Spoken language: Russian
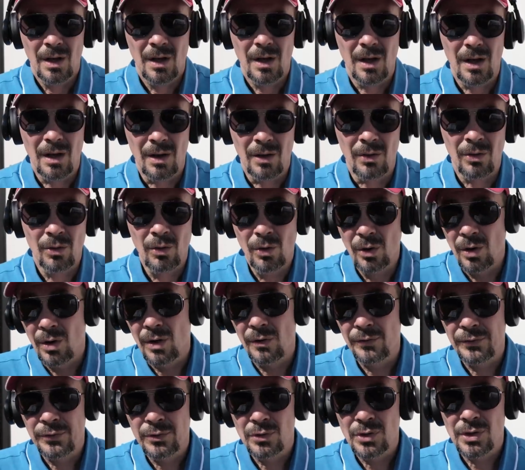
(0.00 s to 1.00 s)
Э,
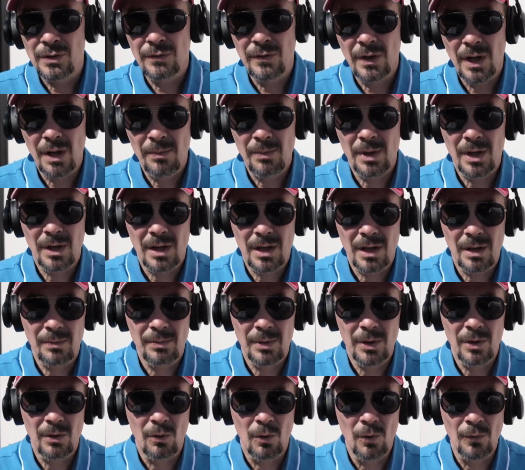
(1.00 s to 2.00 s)
но в то же время как
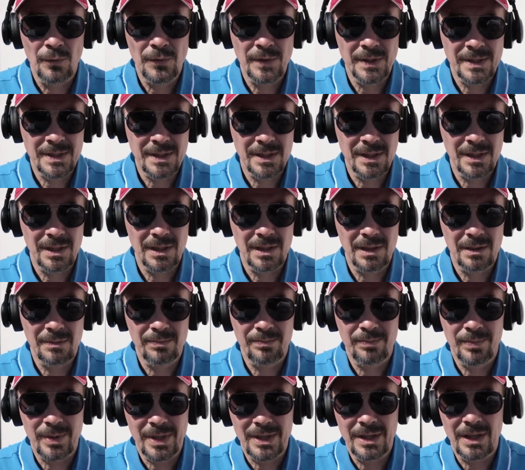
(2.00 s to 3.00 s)
бы
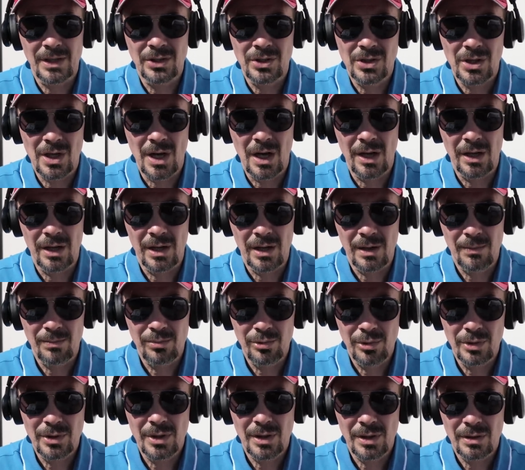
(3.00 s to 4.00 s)
офисы продолжали
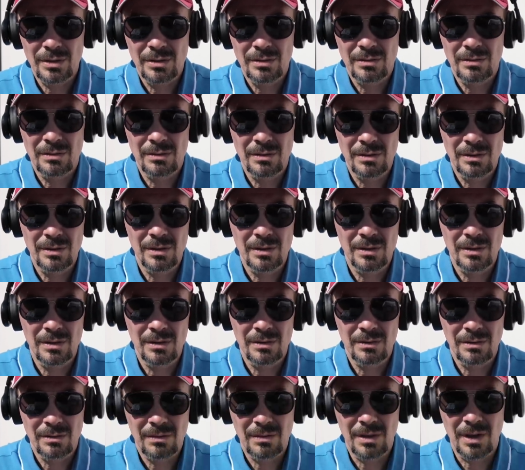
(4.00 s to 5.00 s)
работать
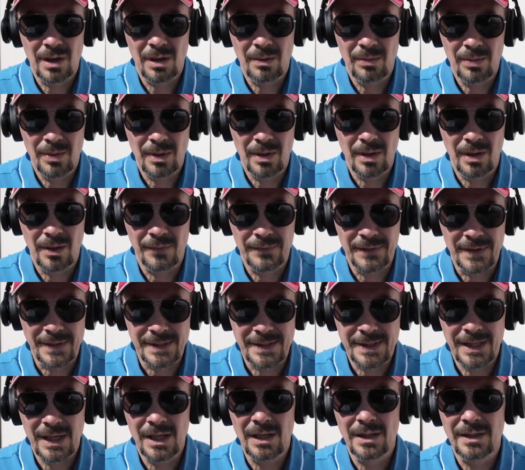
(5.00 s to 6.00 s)
и как бы
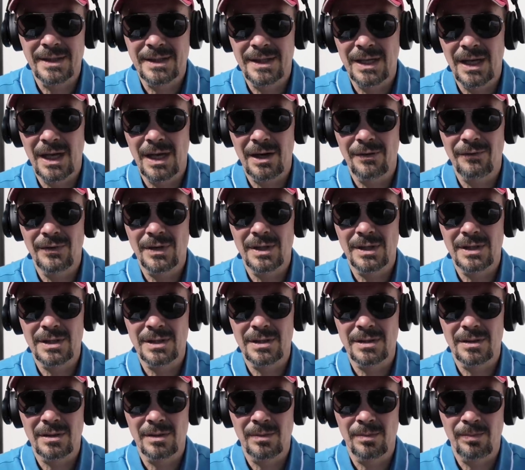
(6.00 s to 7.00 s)

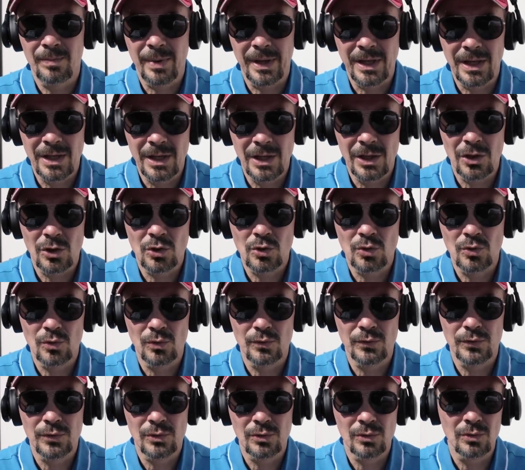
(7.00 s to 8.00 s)
автосейл-сервис,
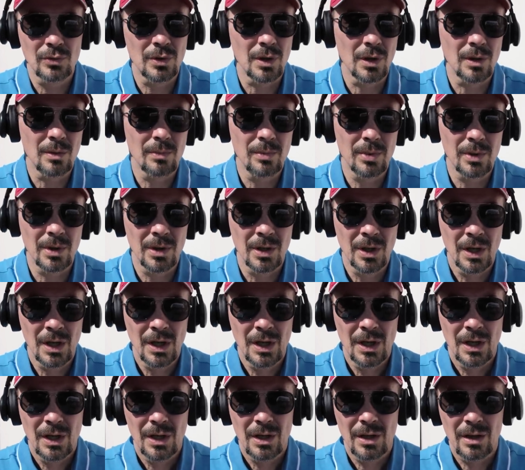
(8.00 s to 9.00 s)
поддержку, все как бы
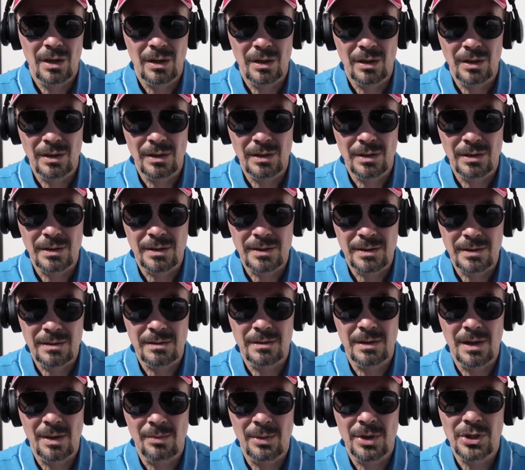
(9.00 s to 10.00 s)
Э,
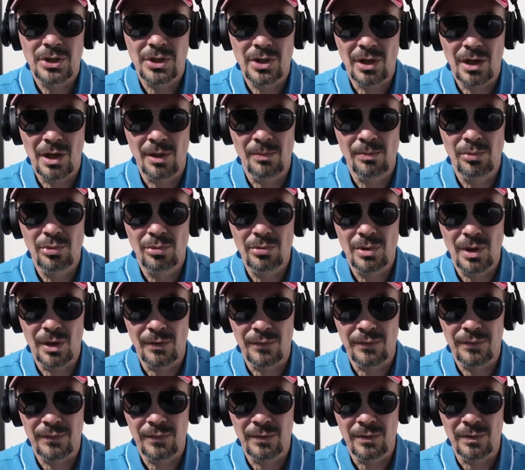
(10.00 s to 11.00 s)
из домашних
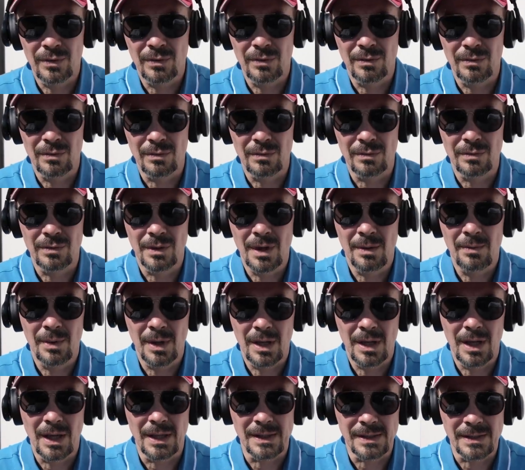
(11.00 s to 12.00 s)
компьютеров э, нам
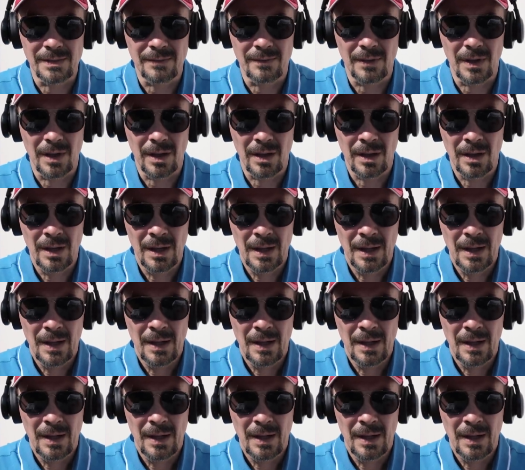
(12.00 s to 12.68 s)
оказывали.